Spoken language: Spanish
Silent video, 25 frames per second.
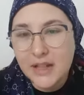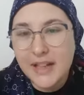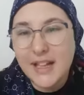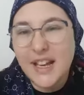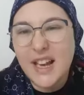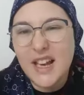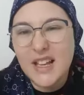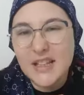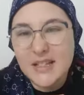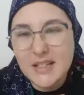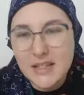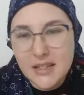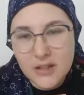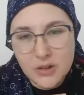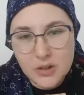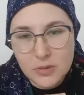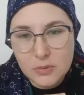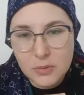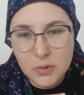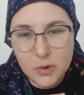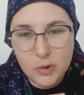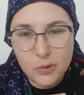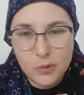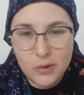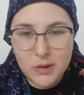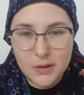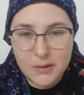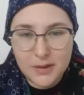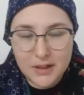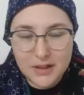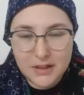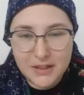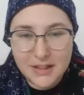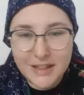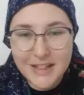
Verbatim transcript: casi como nueva.